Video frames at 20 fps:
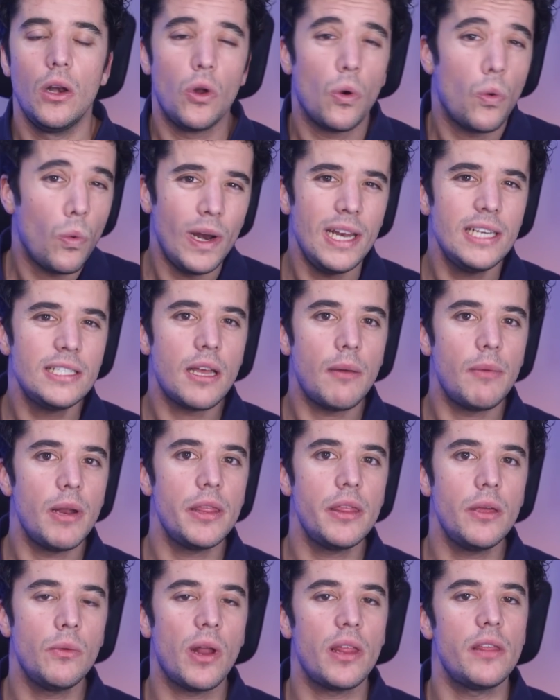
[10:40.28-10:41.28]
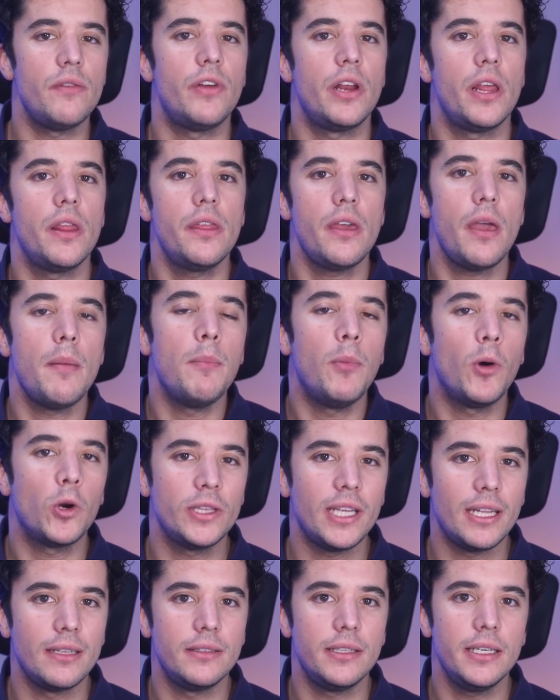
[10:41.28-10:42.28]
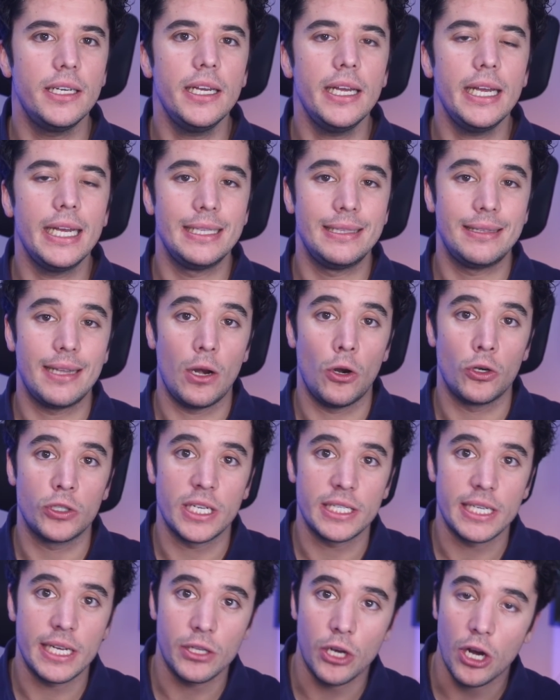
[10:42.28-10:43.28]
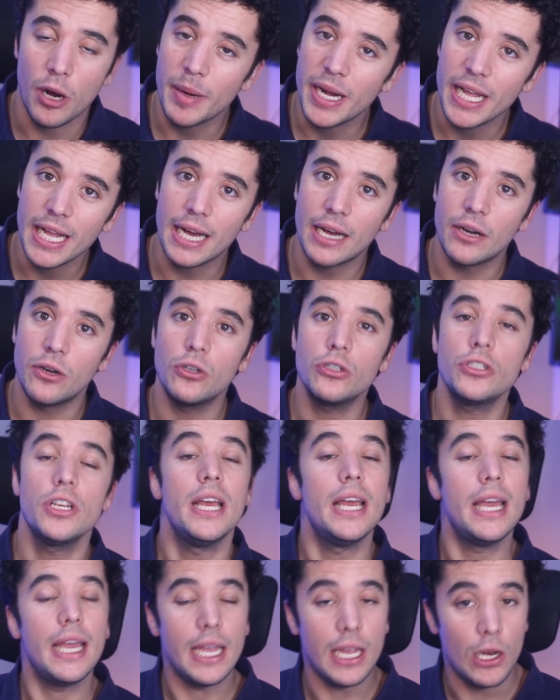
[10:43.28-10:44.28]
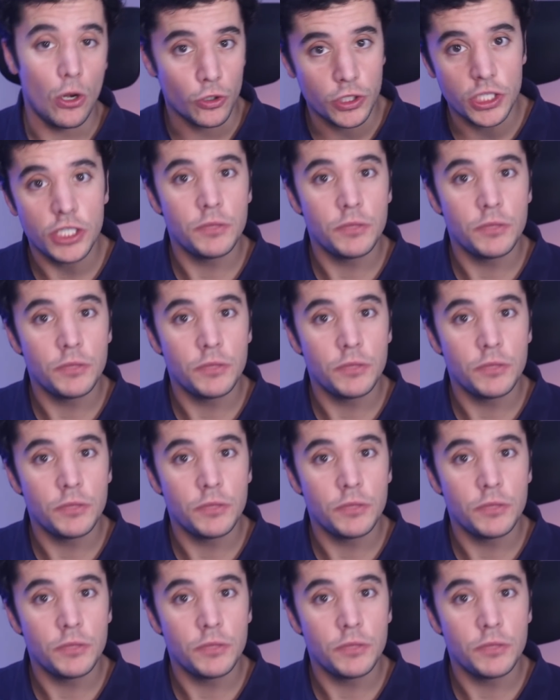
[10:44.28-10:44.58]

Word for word: lo cual establece una diferencia importante entre los asiático-americanos y los